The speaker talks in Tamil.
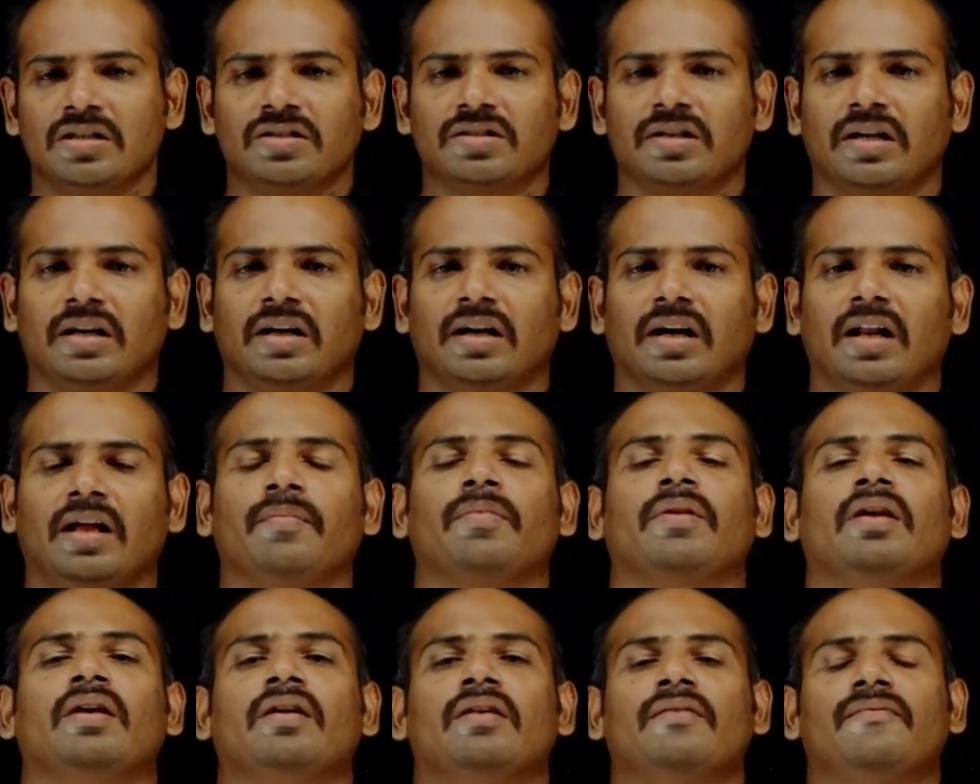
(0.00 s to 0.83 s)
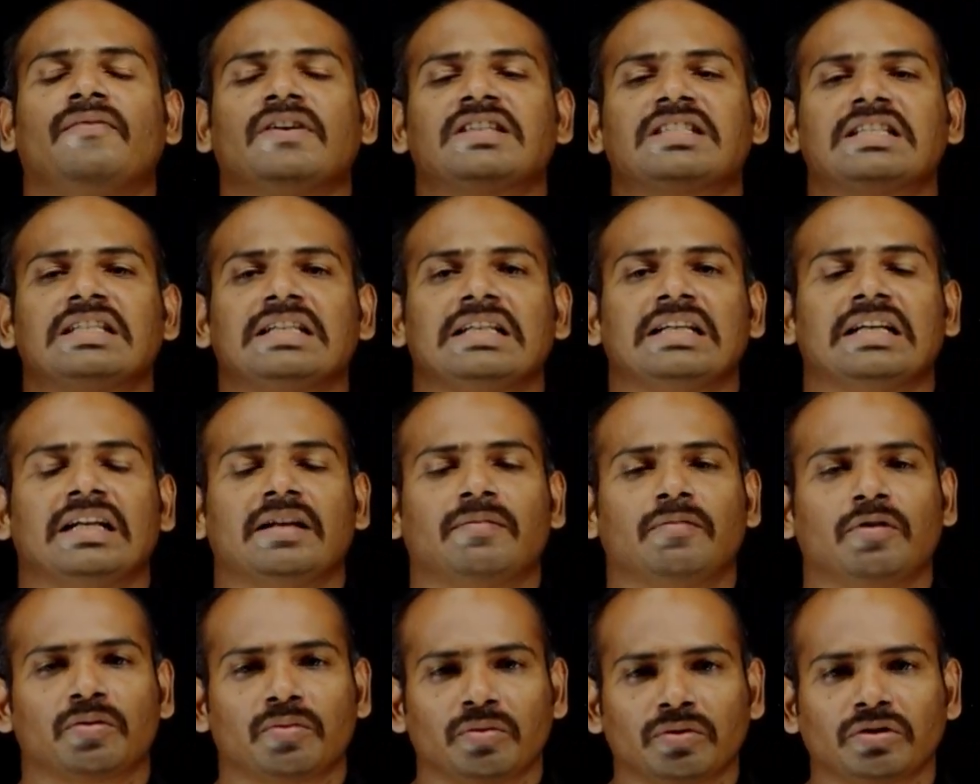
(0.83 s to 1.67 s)
சரிங்களா ஃபஸ்ட் இங்கே
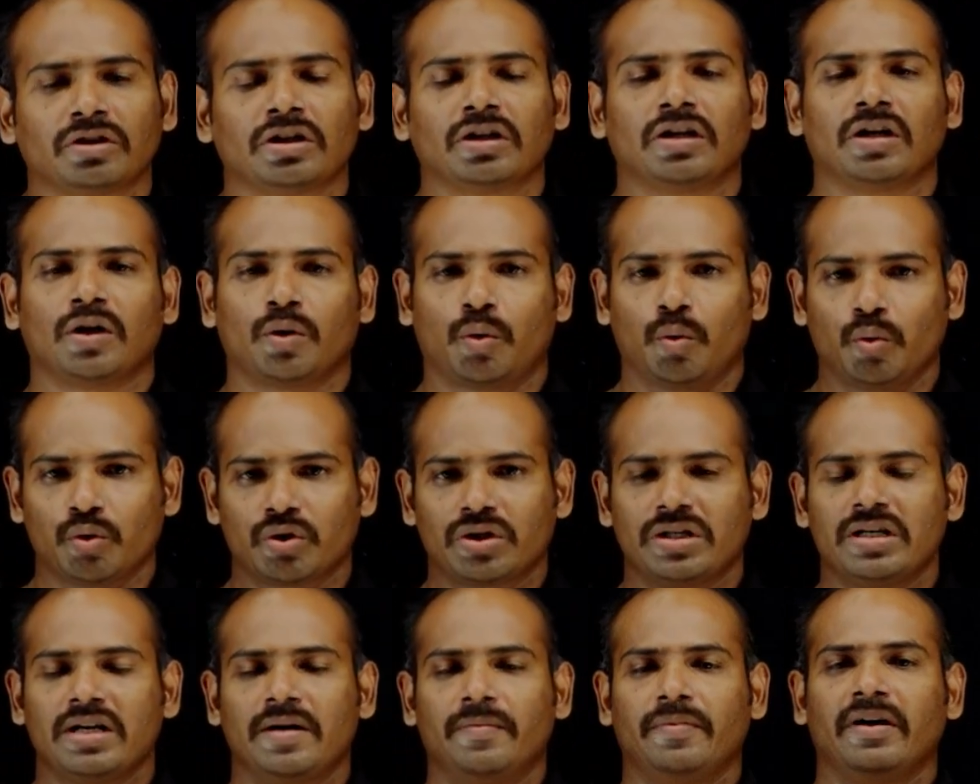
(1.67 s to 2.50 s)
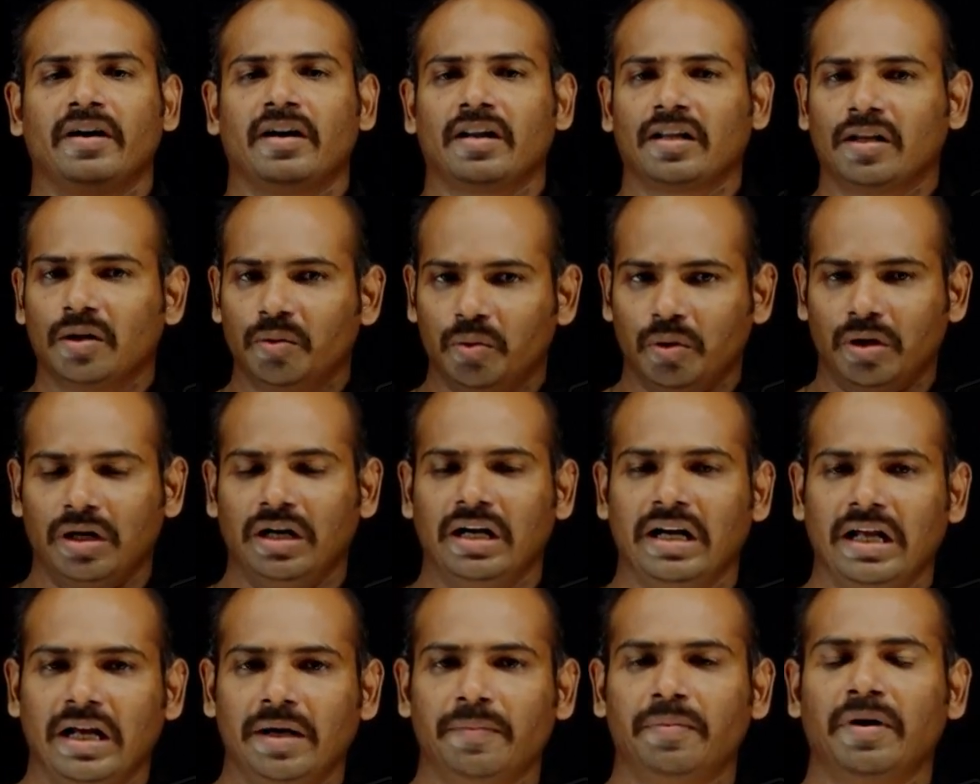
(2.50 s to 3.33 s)
நம்மளுக்கு கொடுத்துருக்கிற கொஸ்டின் அப்படின்றத ஒரு
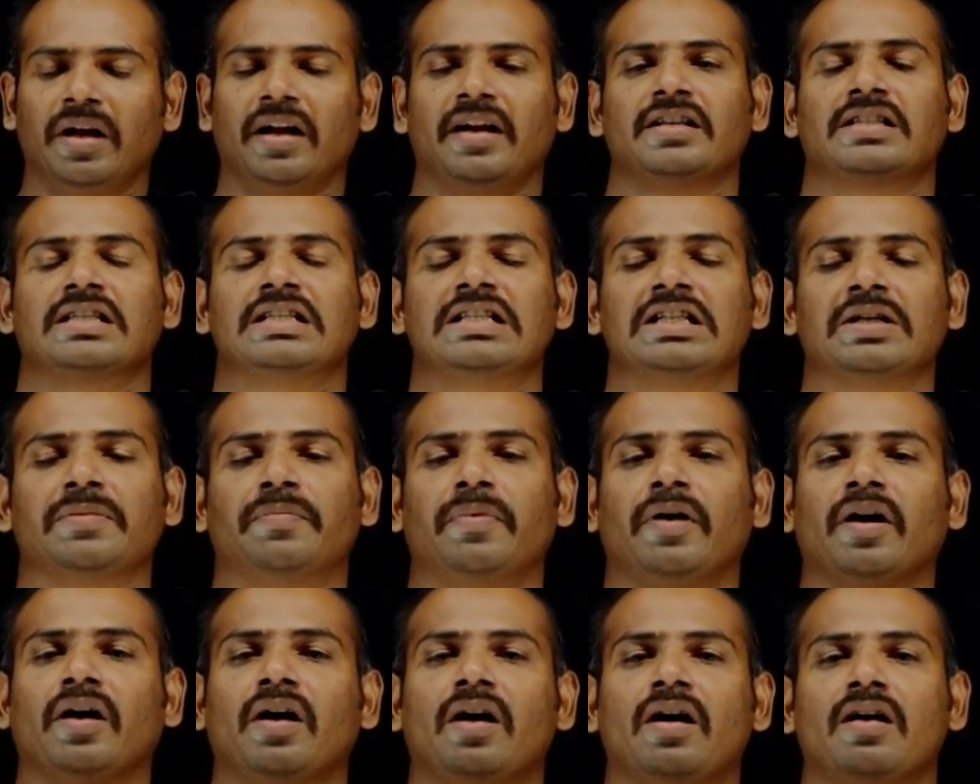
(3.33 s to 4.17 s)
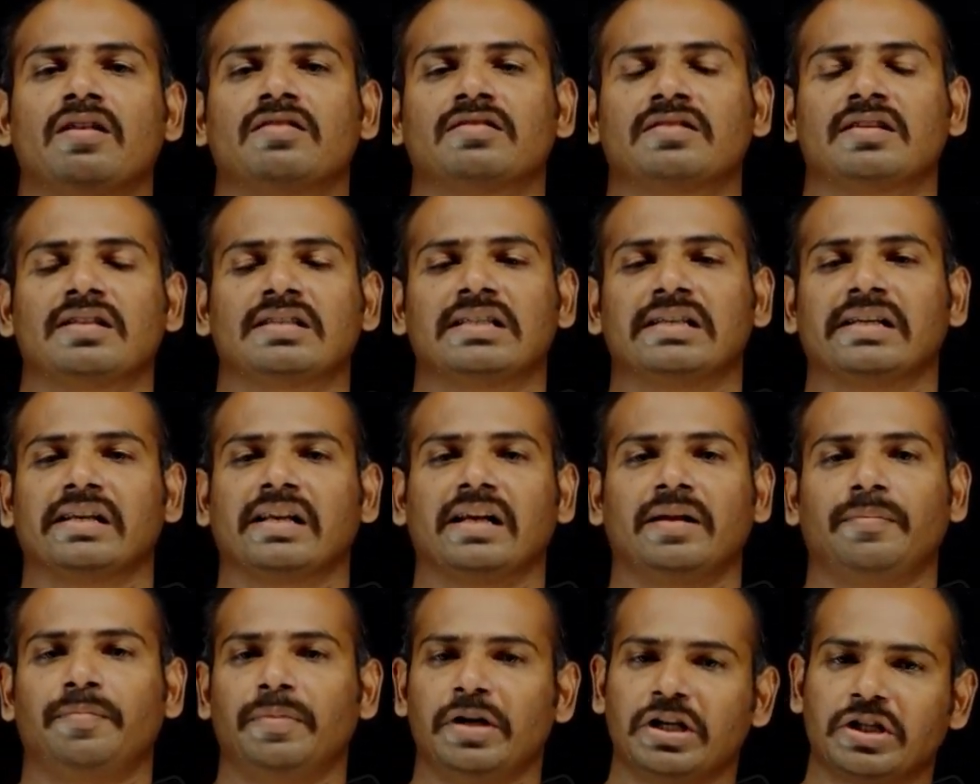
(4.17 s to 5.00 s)
லேபிளாக என்ன செஞ்சுருப்பாங்க ஆன்சர்
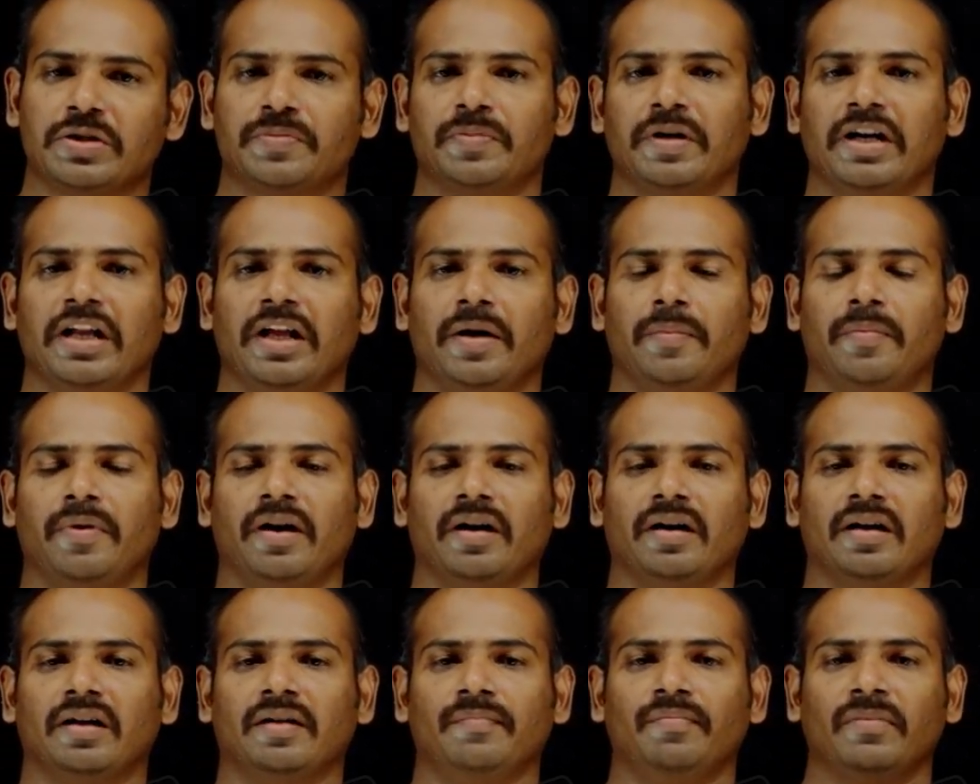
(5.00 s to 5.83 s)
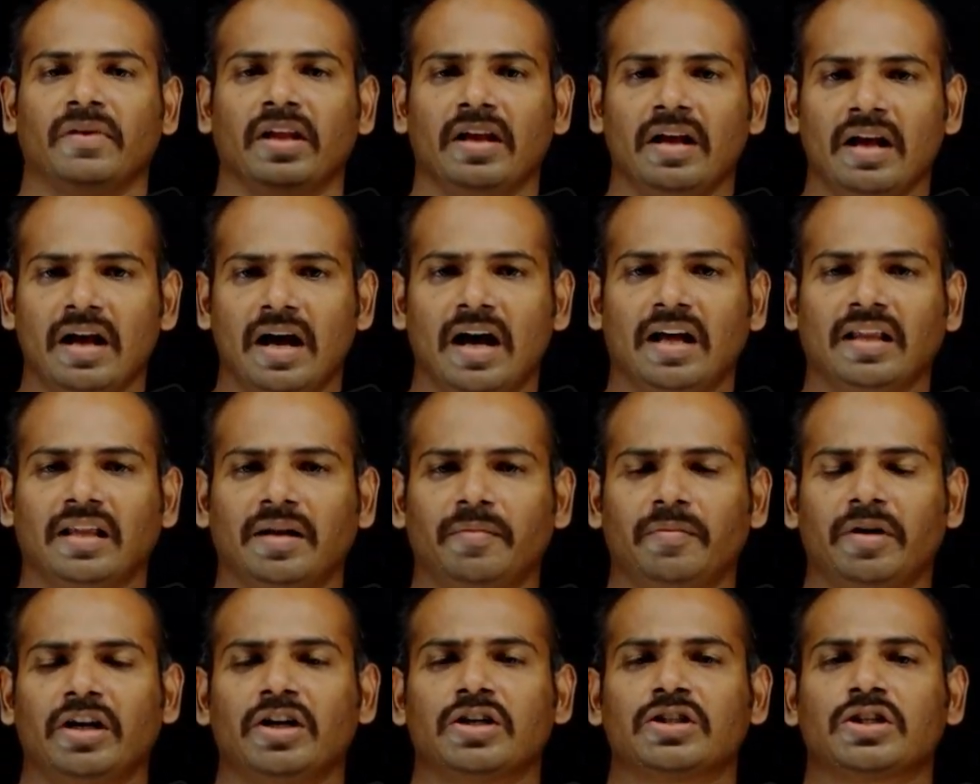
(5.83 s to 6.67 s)
சீட்டில் பேஸ்ட் பண்ணியிருப்பாங்க அதை
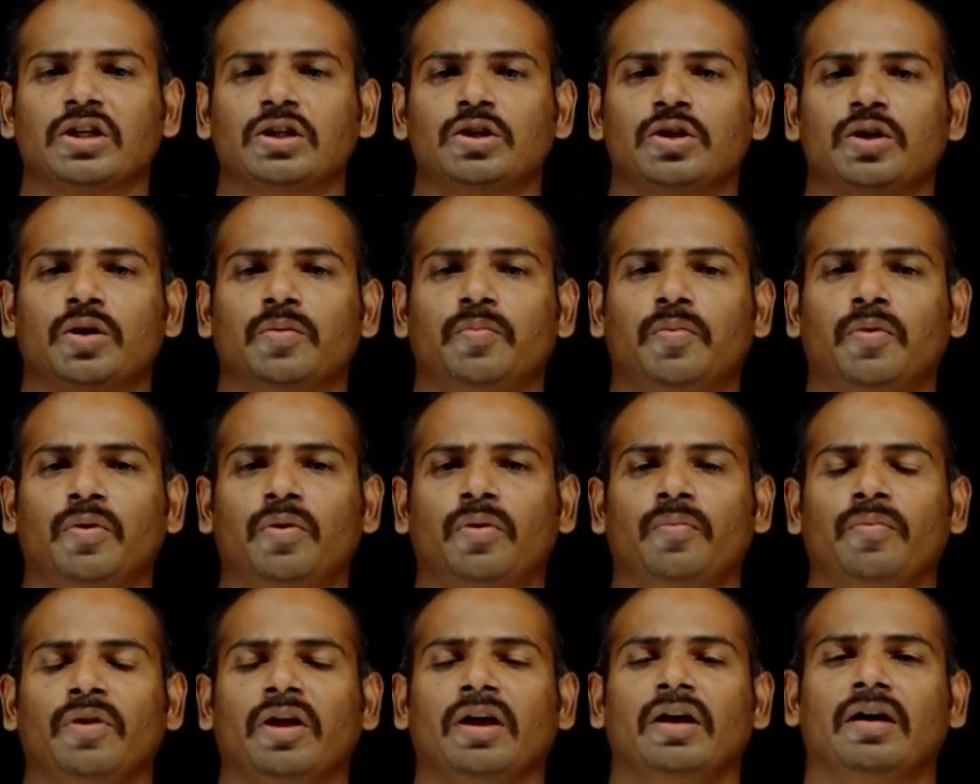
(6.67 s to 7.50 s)
நம்ம என்ன செஞ்சுருப்போம்